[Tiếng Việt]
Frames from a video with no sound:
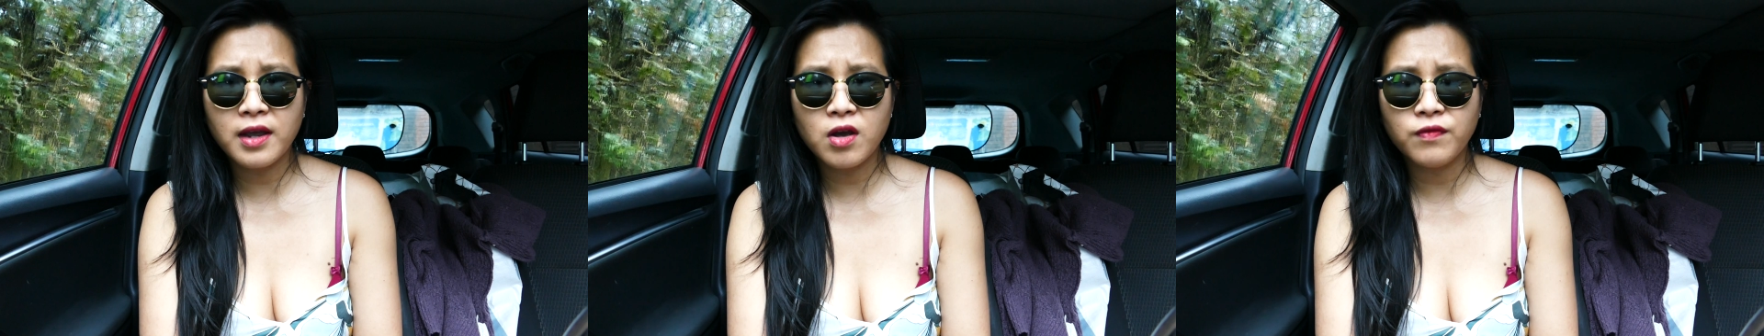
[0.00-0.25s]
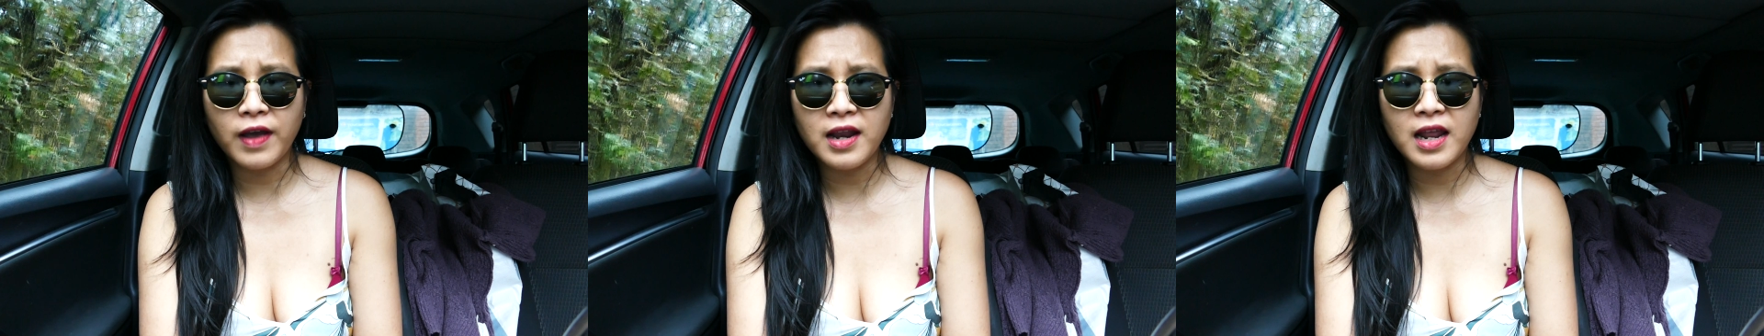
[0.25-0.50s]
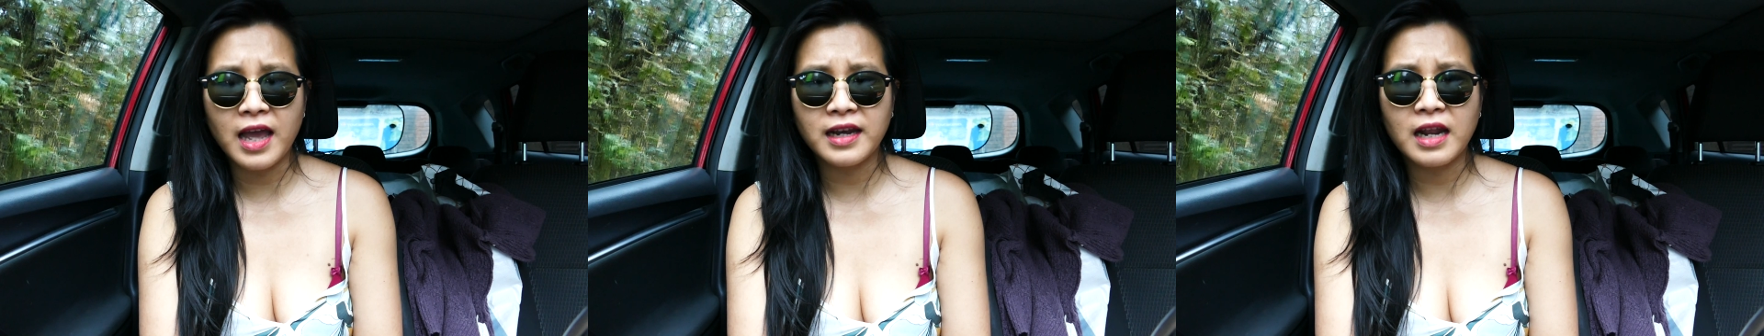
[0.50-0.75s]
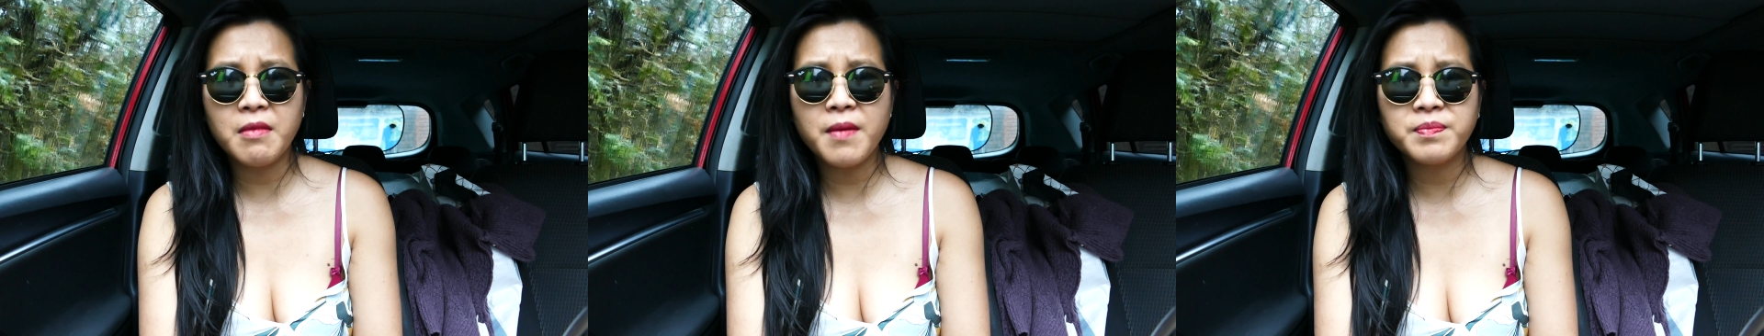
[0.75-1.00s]
có phải là anh
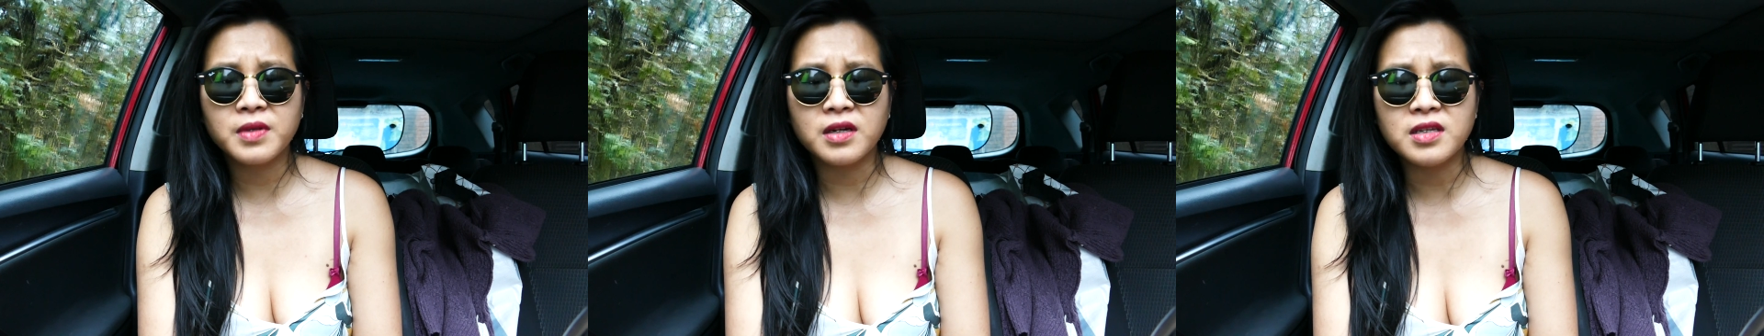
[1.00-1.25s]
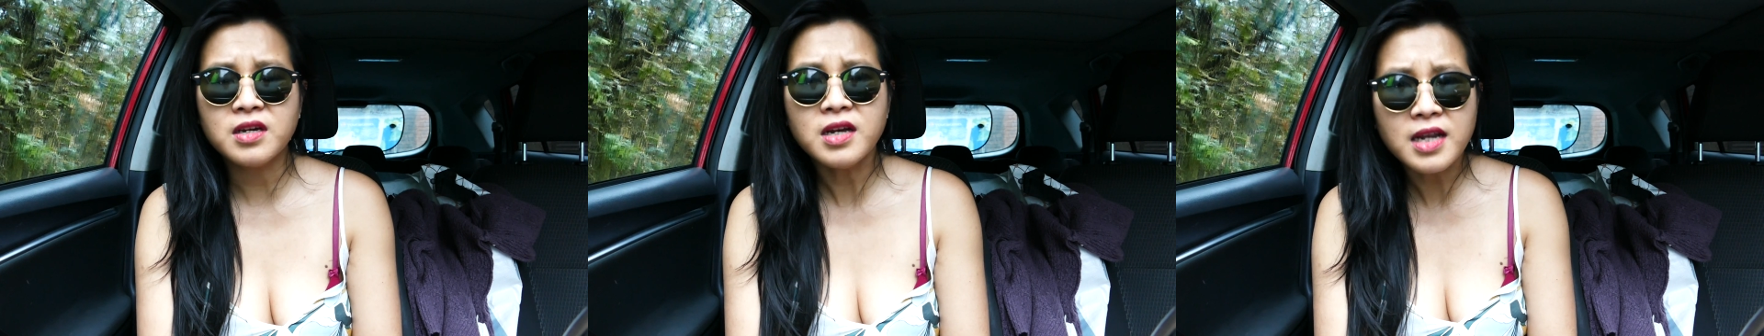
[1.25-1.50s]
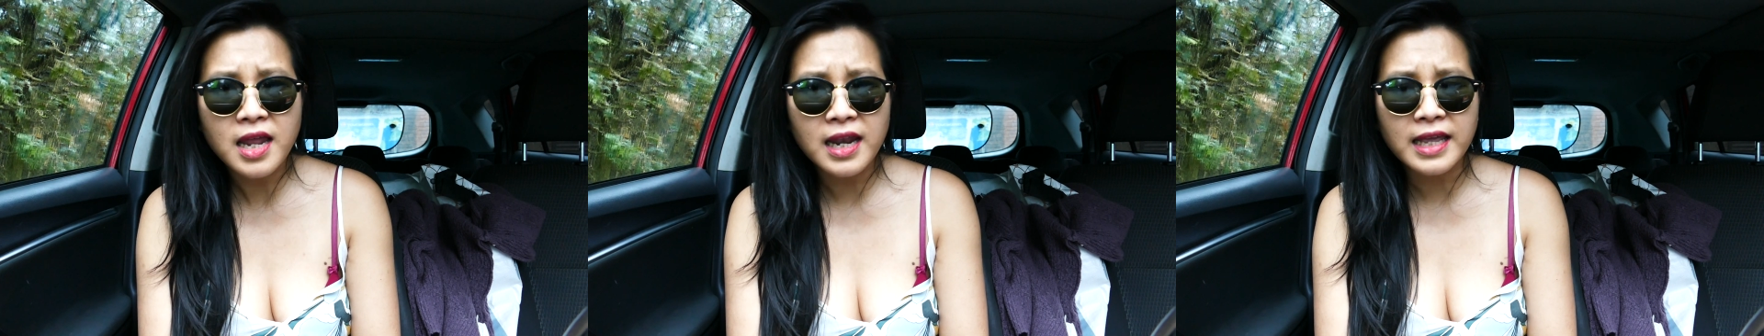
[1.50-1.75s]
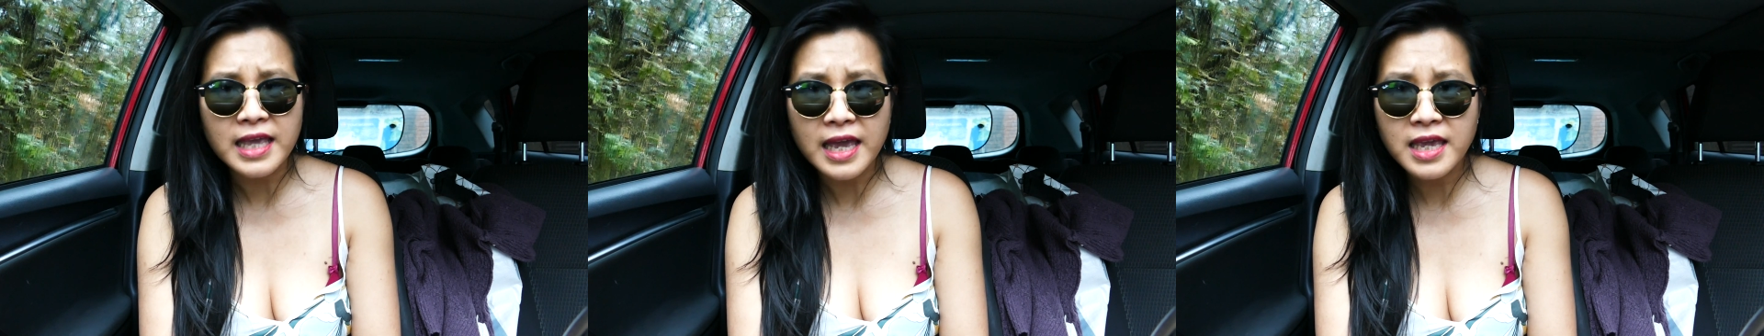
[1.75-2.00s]
đã bóp từ dưới lên
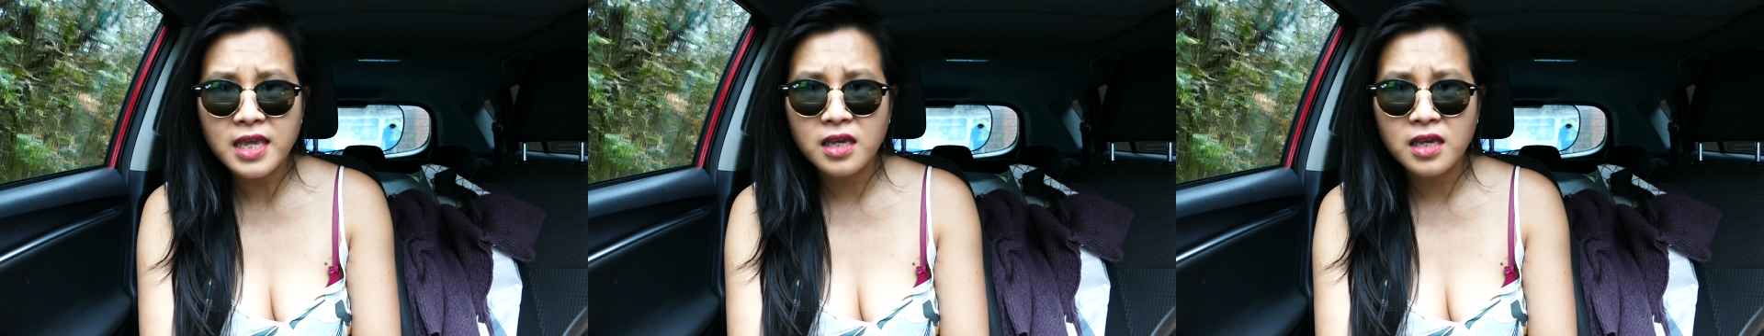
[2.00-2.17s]
là gì?